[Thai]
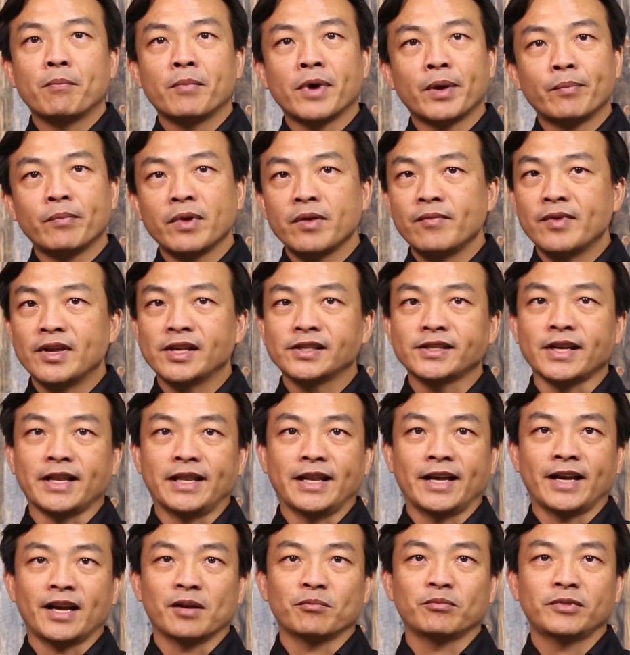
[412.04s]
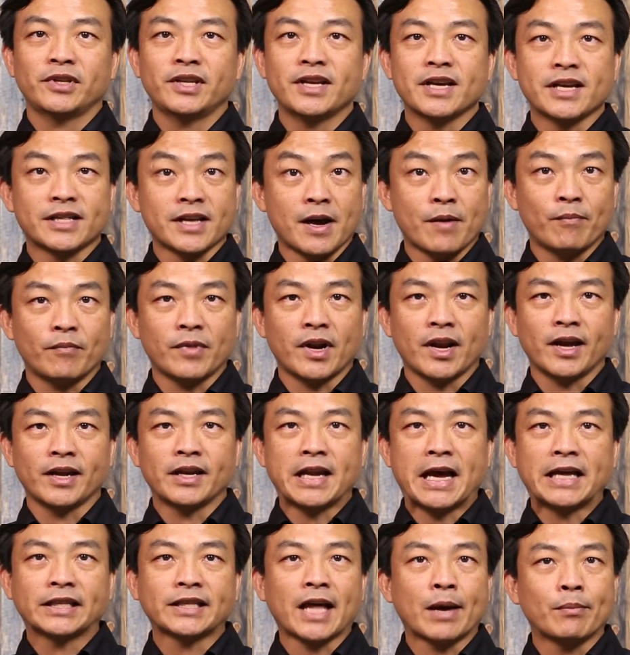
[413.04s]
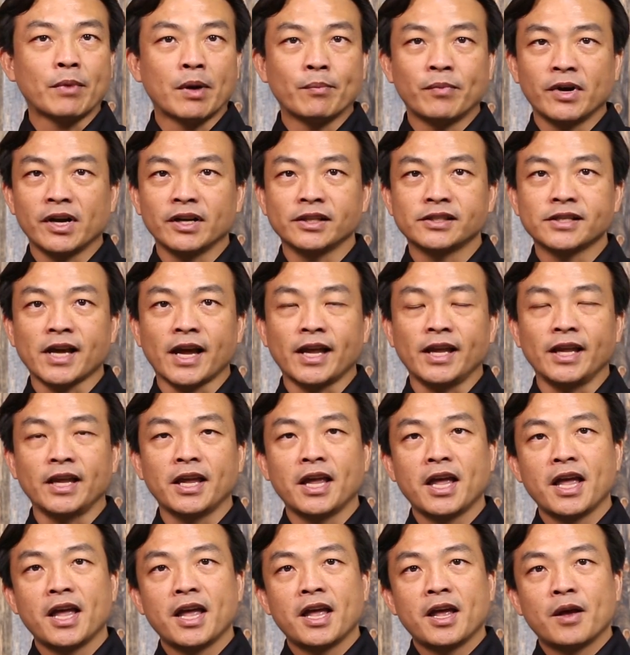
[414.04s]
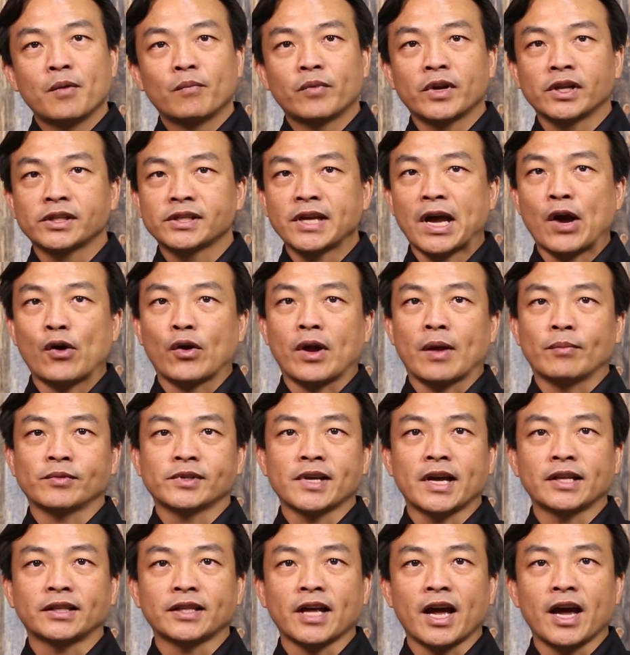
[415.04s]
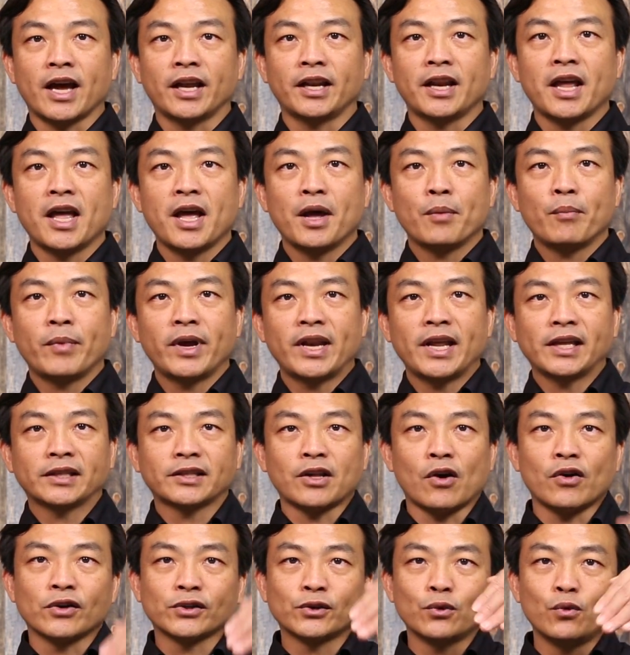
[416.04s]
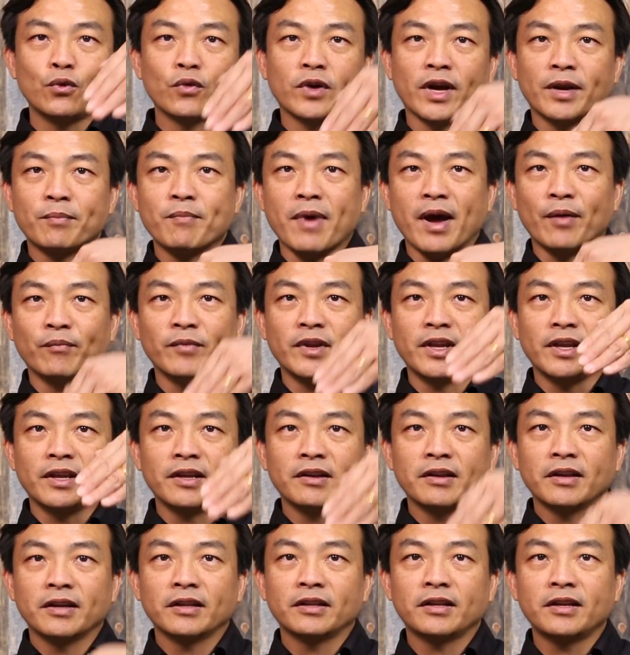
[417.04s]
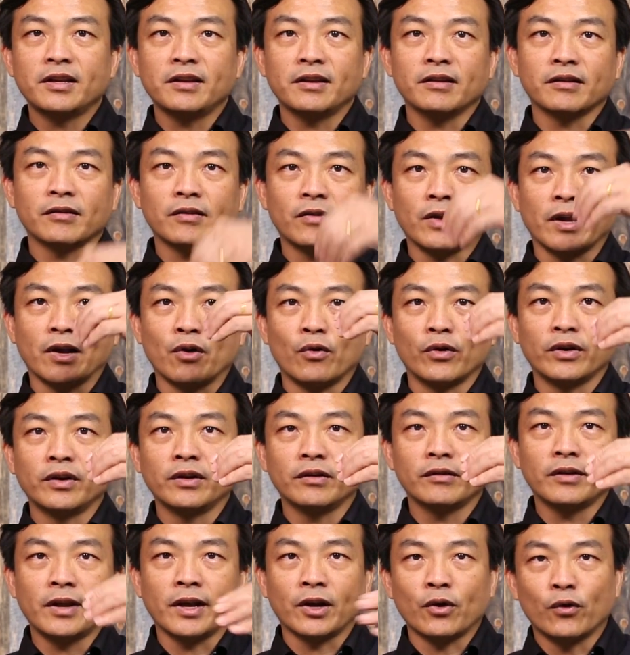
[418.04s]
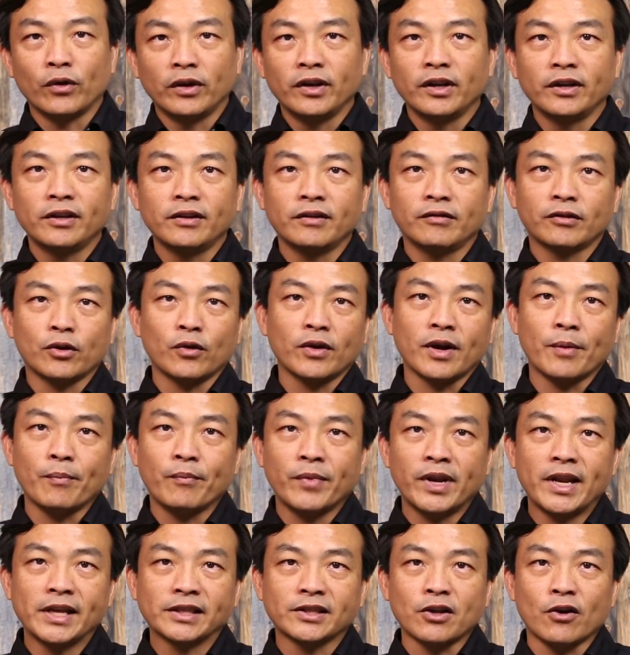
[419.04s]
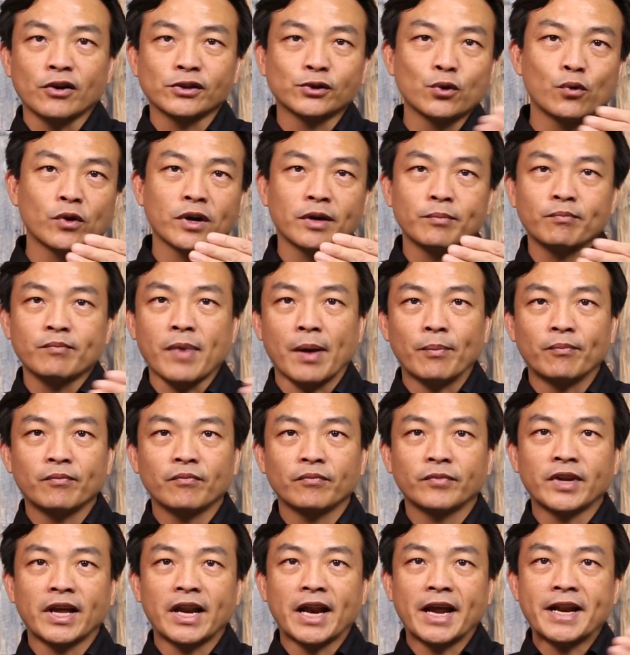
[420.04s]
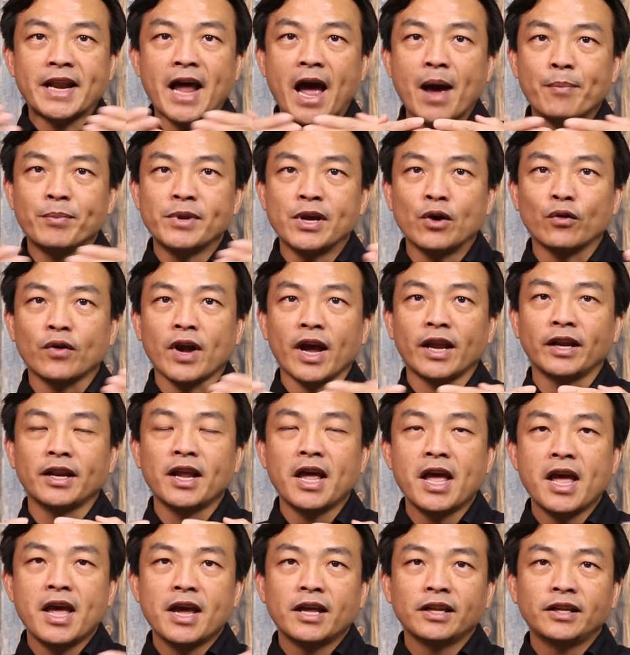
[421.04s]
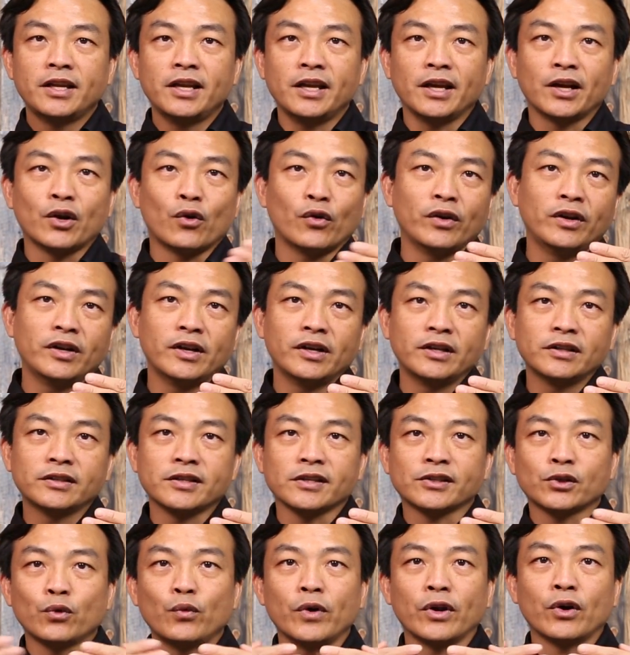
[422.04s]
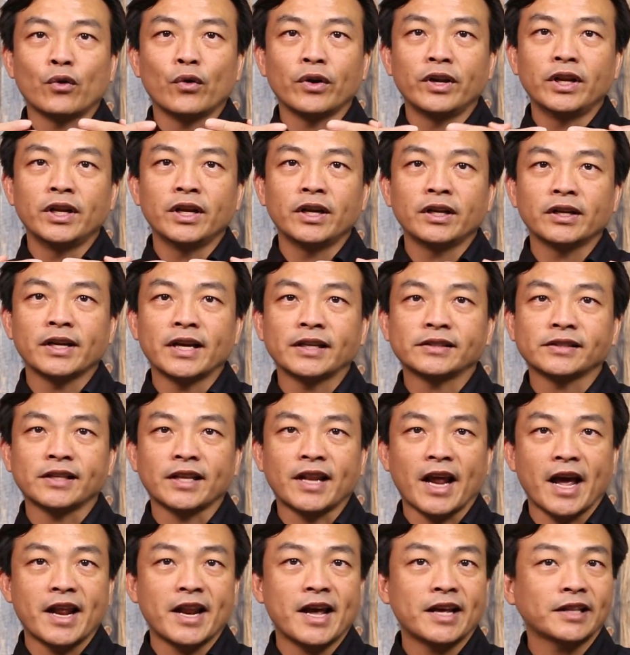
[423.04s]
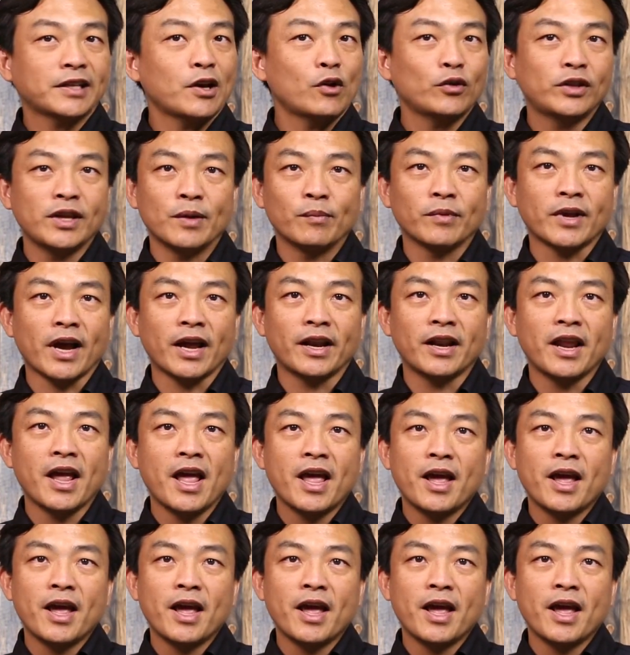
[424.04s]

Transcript: มันไม่มีสิทธิ์นะครับที่จะทำอะไรได้ตามอำเภอใจพระเจ้ากับซาตานไม่ได้ต่อสู้กันแบบนี้ที่อีกคนนึงนะครับไม่ได้ต่อสู้กันแบบในระนาบเดียวกันที่อีกคนนึงจะสู้อีกคนนึงในสถานะเท่าเทียมกัน